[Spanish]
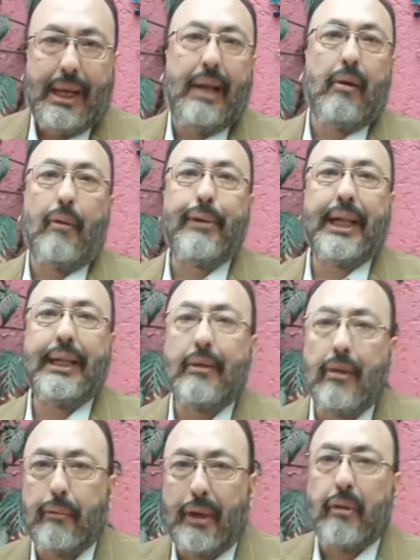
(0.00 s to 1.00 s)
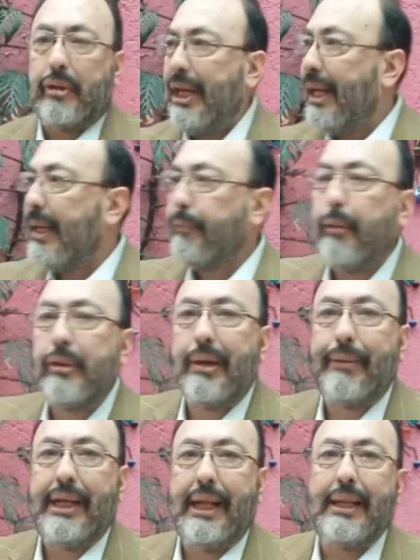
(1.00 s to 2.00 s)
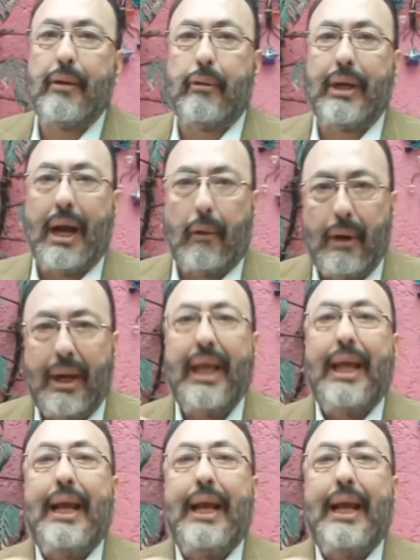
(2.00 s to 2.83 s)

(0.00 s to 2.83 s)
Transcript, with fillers: El gobernador, bueno, si es responsabilidad de Conagua,